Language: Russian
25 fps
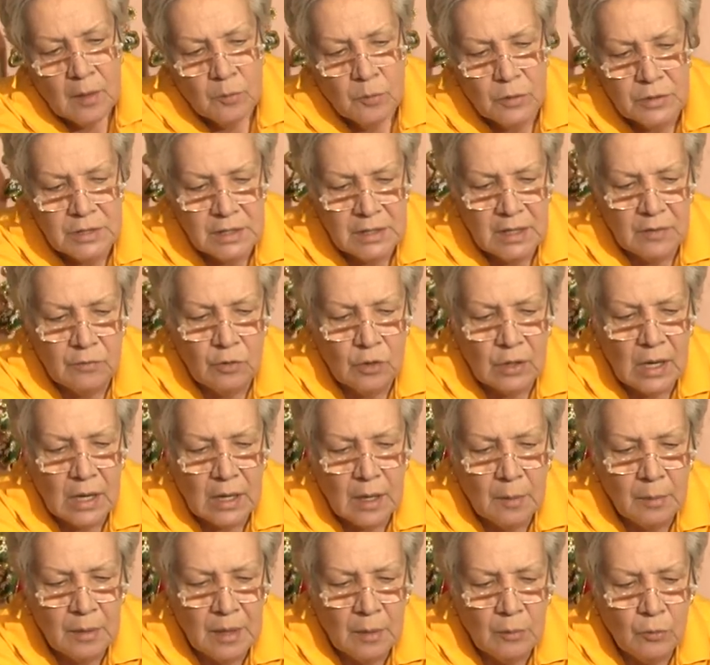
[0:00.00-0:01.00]
После того,
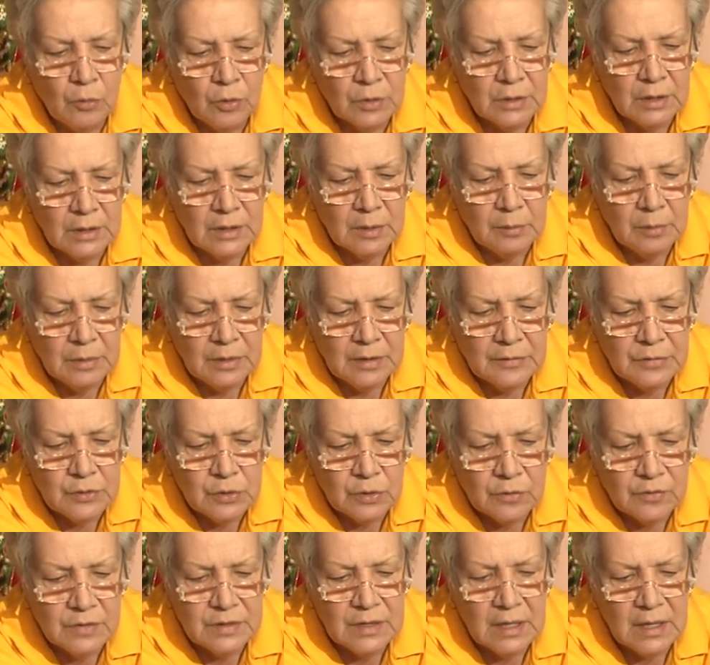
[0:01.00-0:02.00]
как обработано было
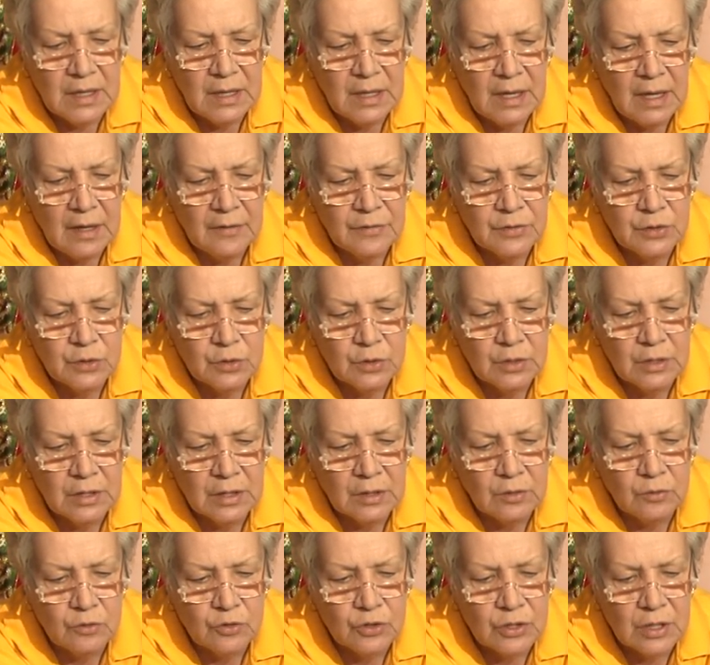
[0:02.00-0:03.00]
все в зале, все
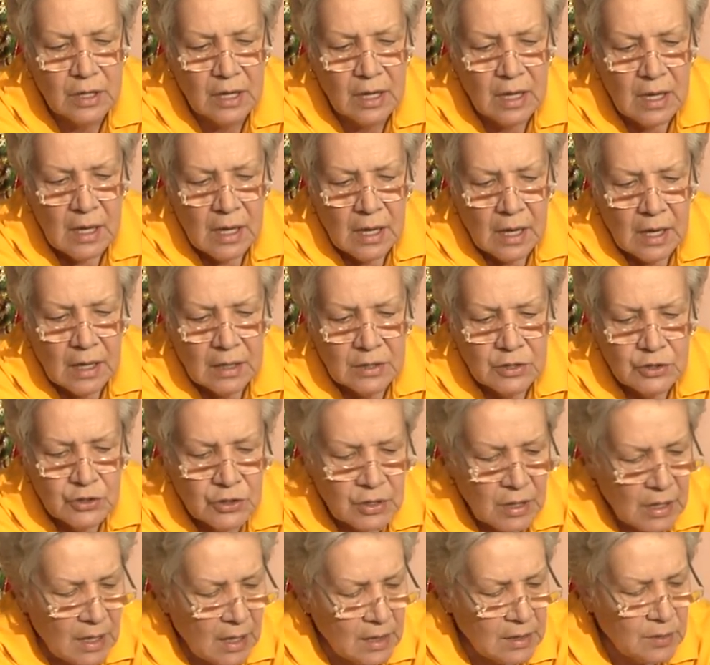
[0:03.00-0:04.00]
это нужно
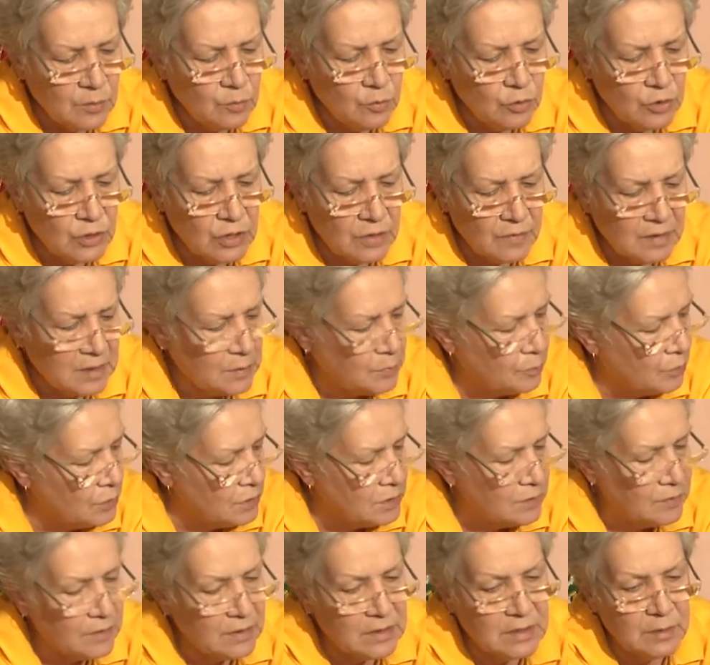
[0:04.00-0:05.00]
отжать, можно
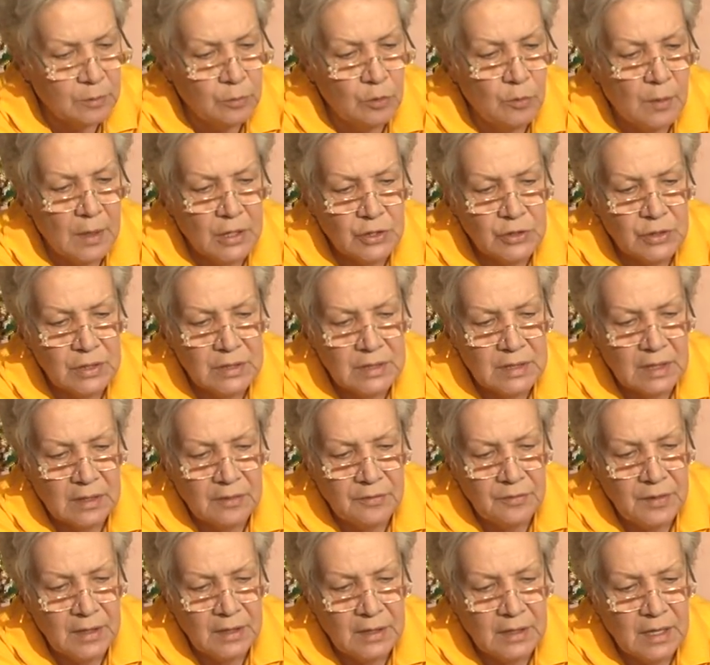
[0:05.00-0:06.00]
воспользоваться бумажной
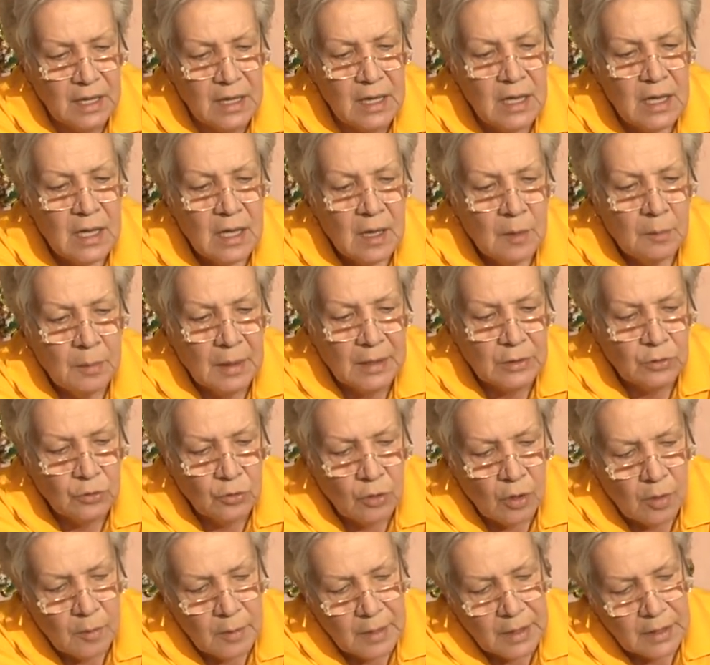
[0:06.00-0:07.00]
салфеткой,
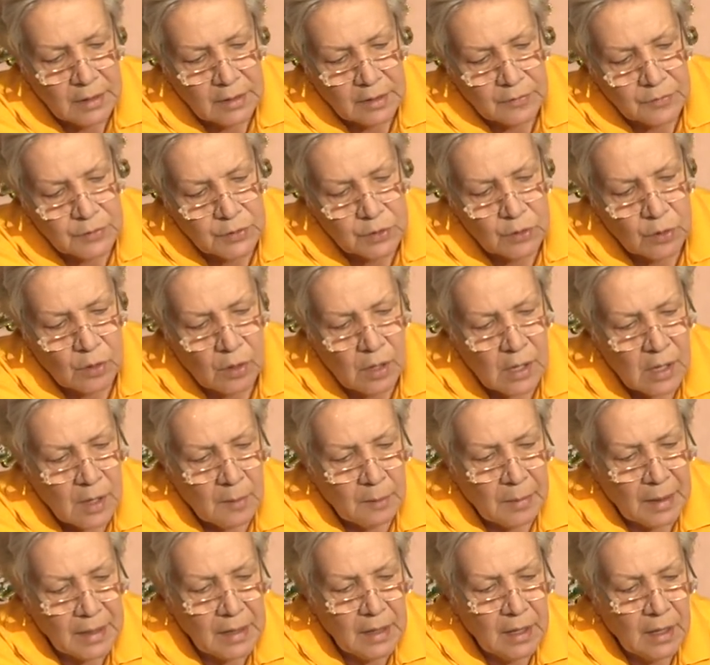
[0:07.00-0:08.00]
потом это все
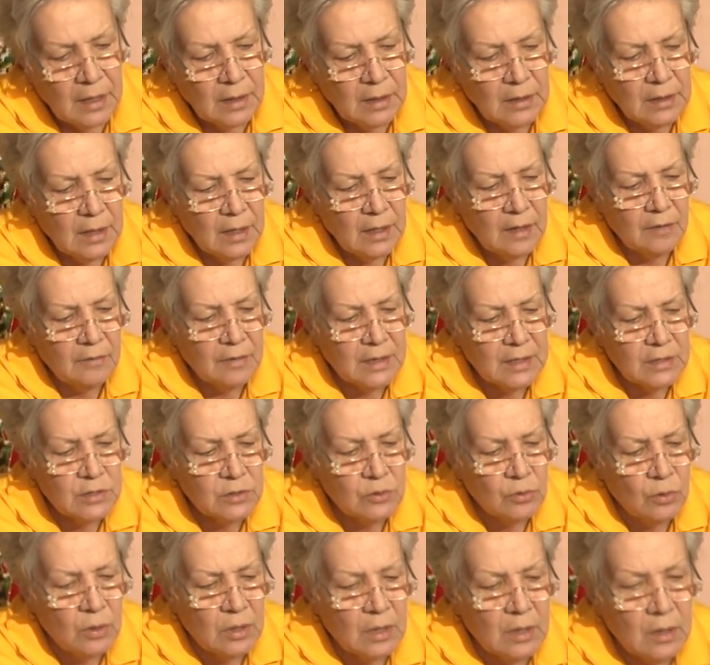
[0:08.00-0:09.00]
поехало в
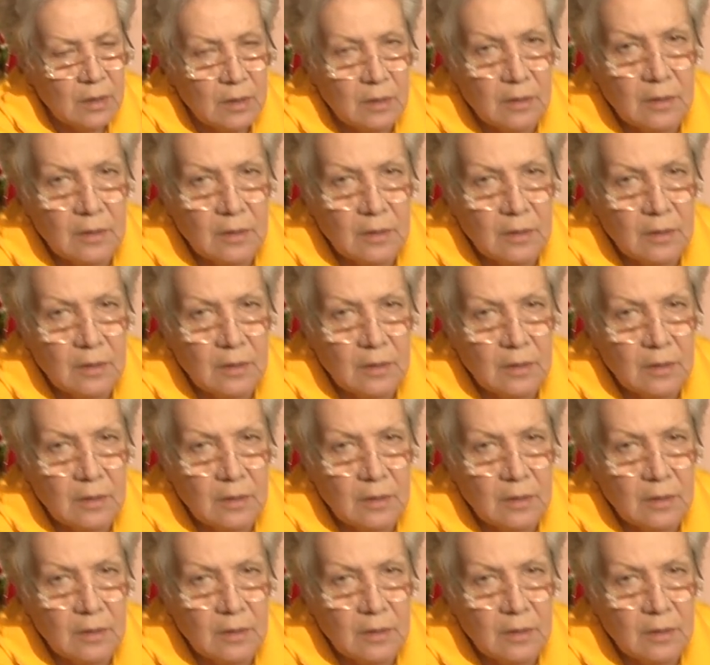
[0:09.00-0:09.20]
раствор